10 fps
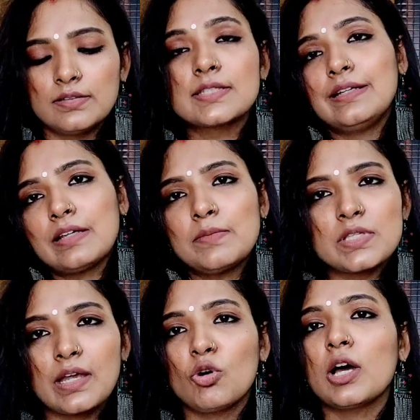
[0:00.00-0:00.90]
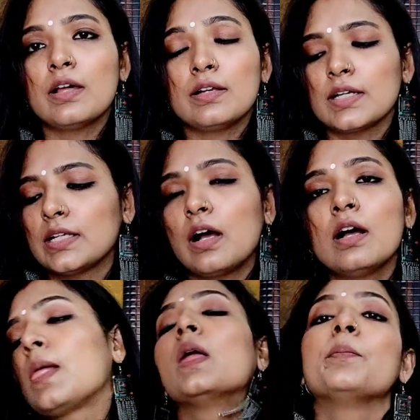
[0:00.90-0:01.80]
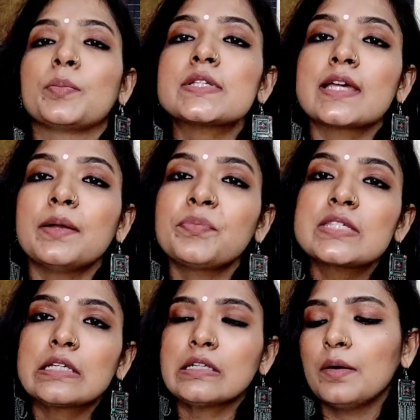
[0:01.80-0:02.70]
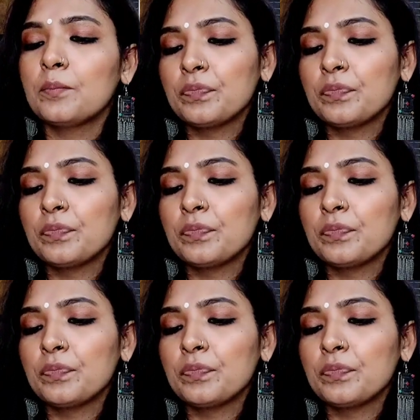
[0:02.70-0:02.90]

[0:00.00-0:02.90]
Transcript: स्किन uh, टाइप से कह लो अलग अलग इनका पर्पस है स्किन का